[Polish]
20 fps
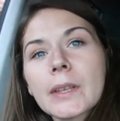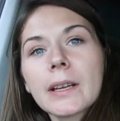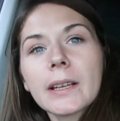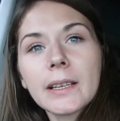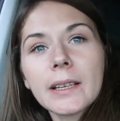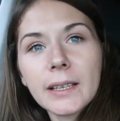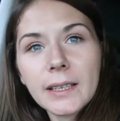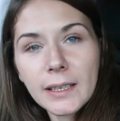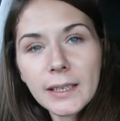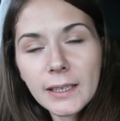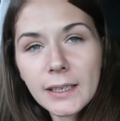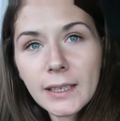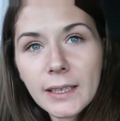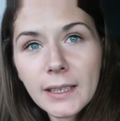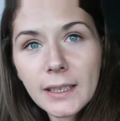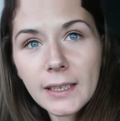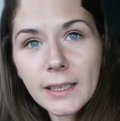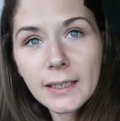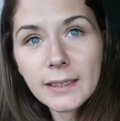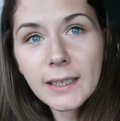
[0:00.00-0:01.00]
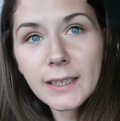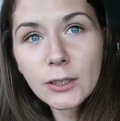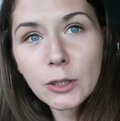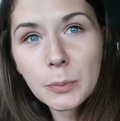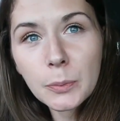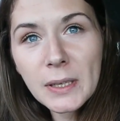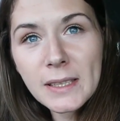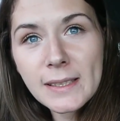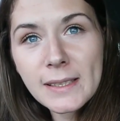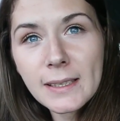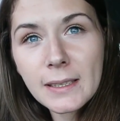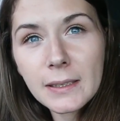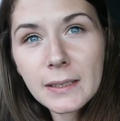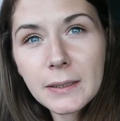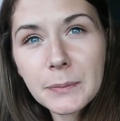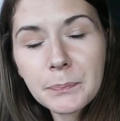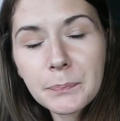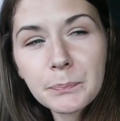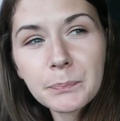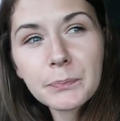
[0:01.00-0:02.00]
E, natomiast e,
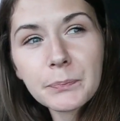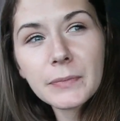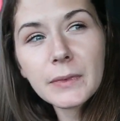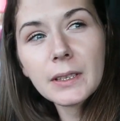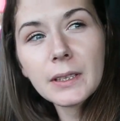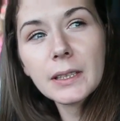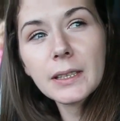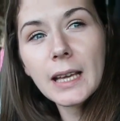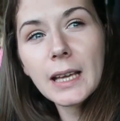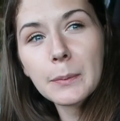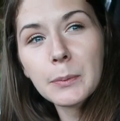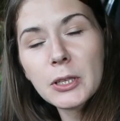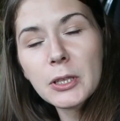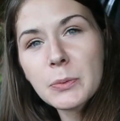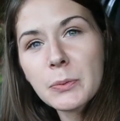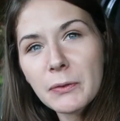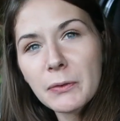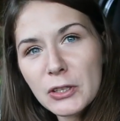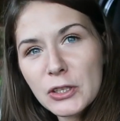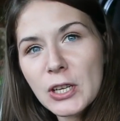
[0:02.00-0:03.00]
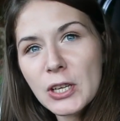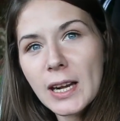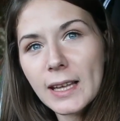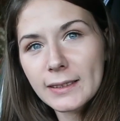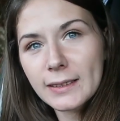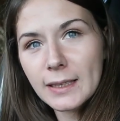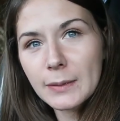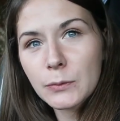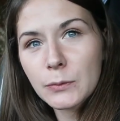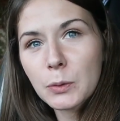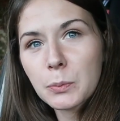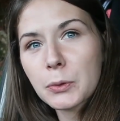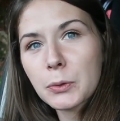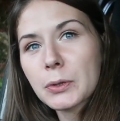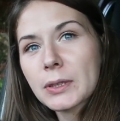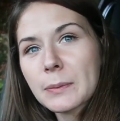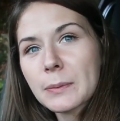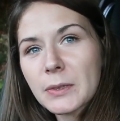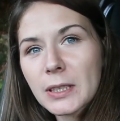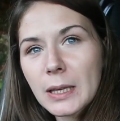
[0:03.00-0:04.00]
jak byliśmy właśnie latem, to
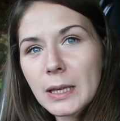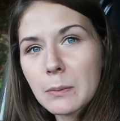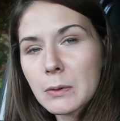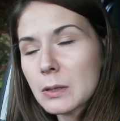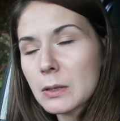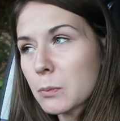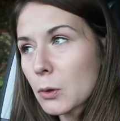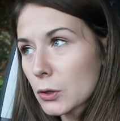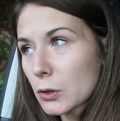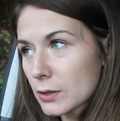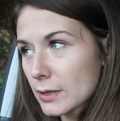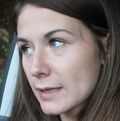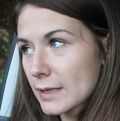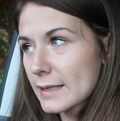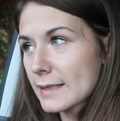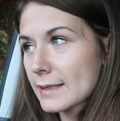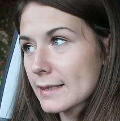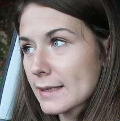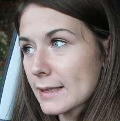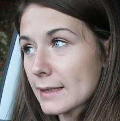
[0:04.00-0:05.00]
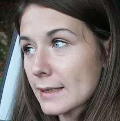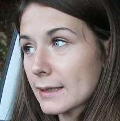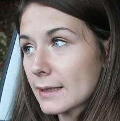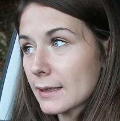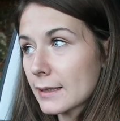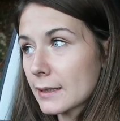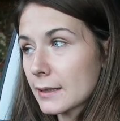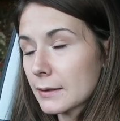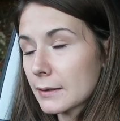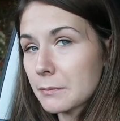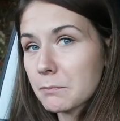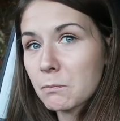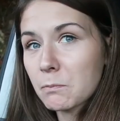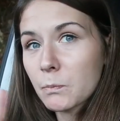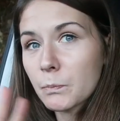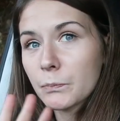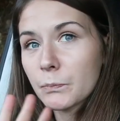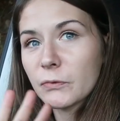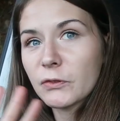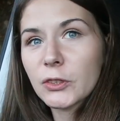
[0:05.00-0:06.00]
były tam takie billboardy z
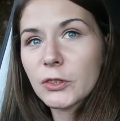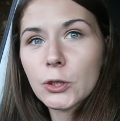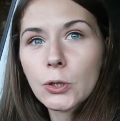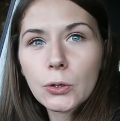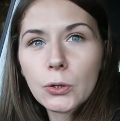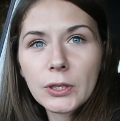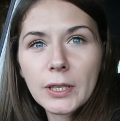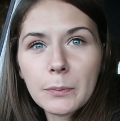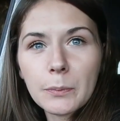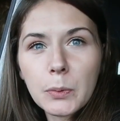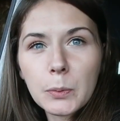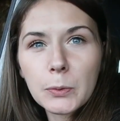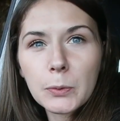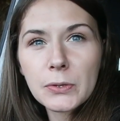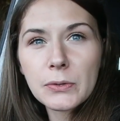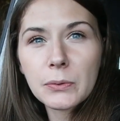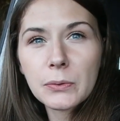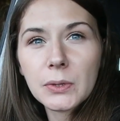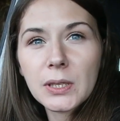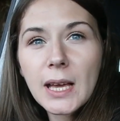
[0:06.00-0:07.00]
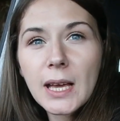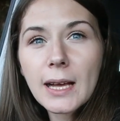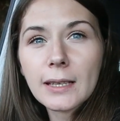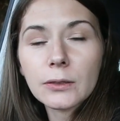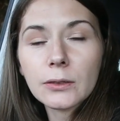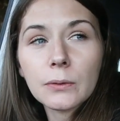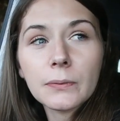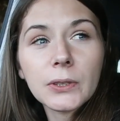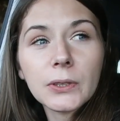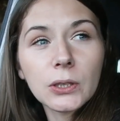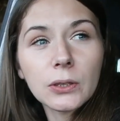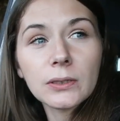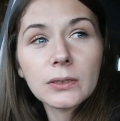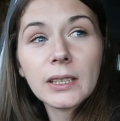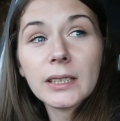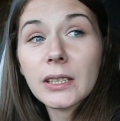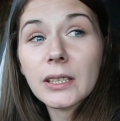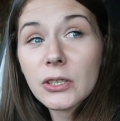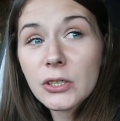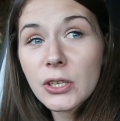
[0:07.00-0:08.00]
widokiem po prostu jak to
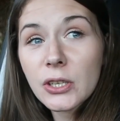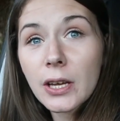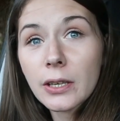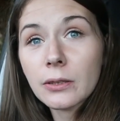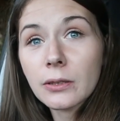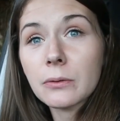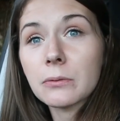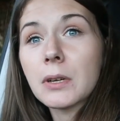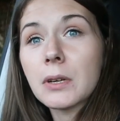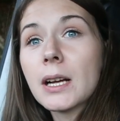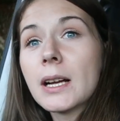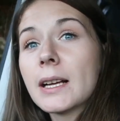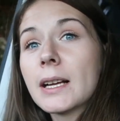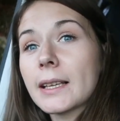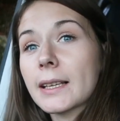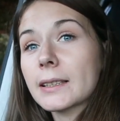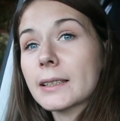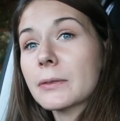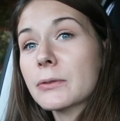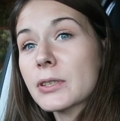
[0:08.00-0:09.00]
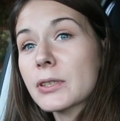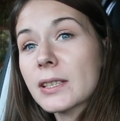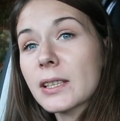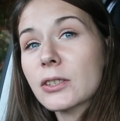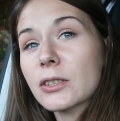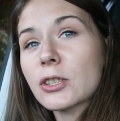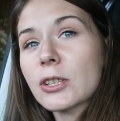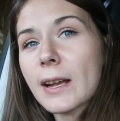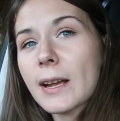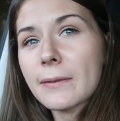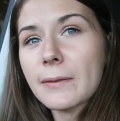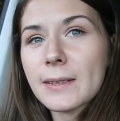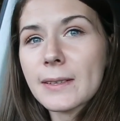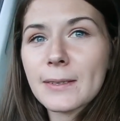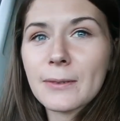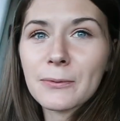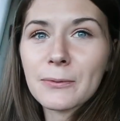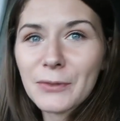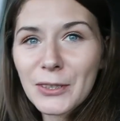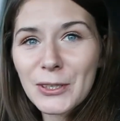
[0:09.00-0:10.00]
wygląda jesienią, jak te wszystkie drzewa
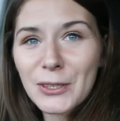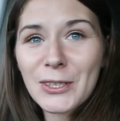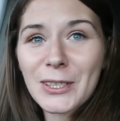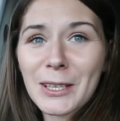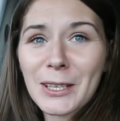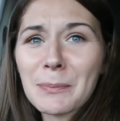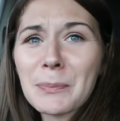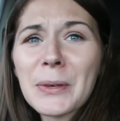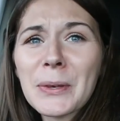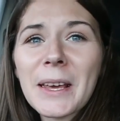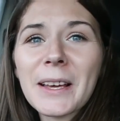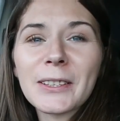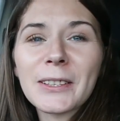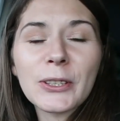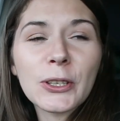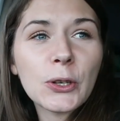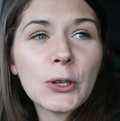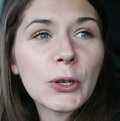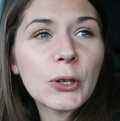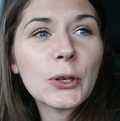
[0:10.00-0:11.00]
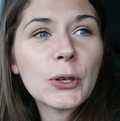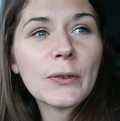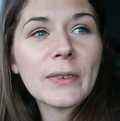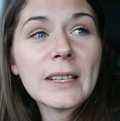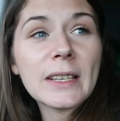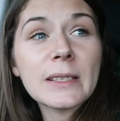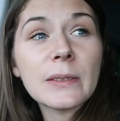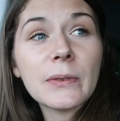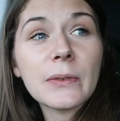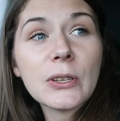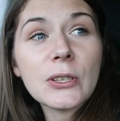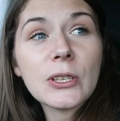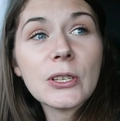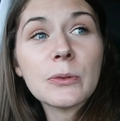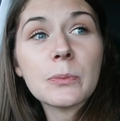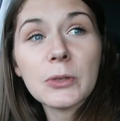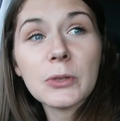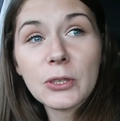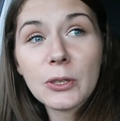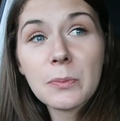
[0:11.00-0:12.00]
są, wiecie, takie piękne, kolorowe i
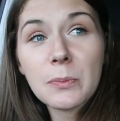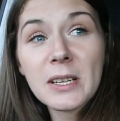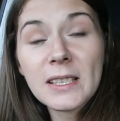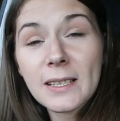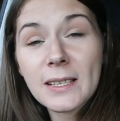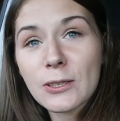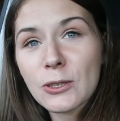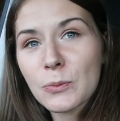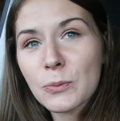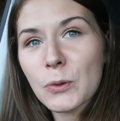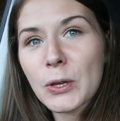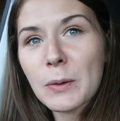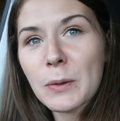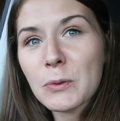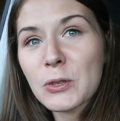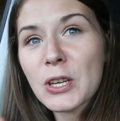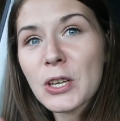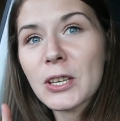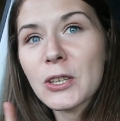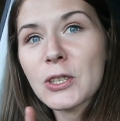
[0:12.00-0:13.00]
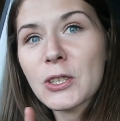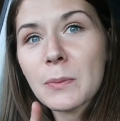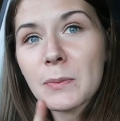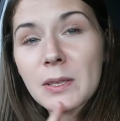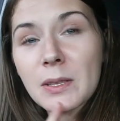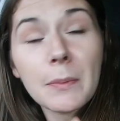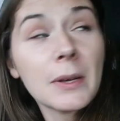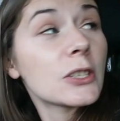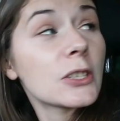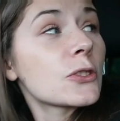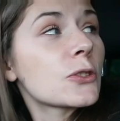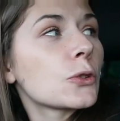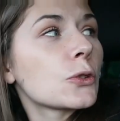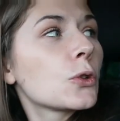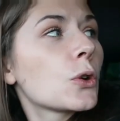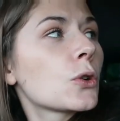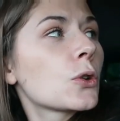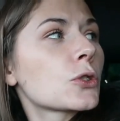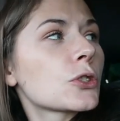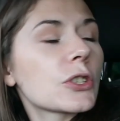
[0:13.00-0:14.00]
stwierdziliśmy, że dobra, zatrzymujemy się, idziemy zobaczyć,
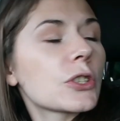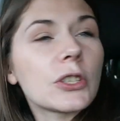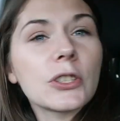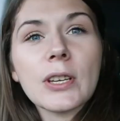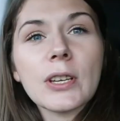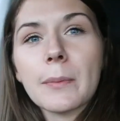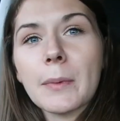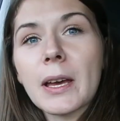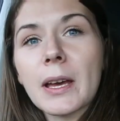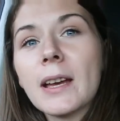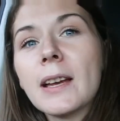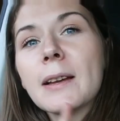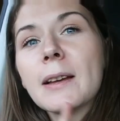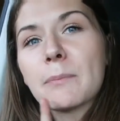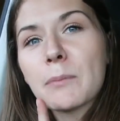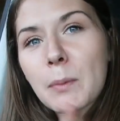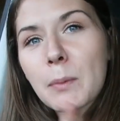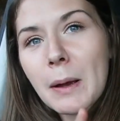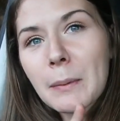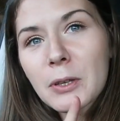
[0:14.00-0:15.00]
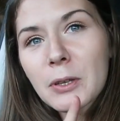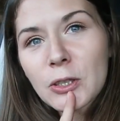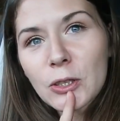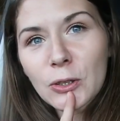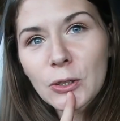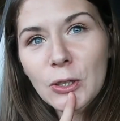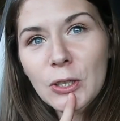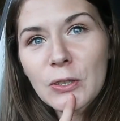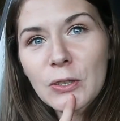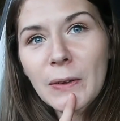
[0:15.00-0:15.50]
już idziemy, bo mamy jeszcze trochę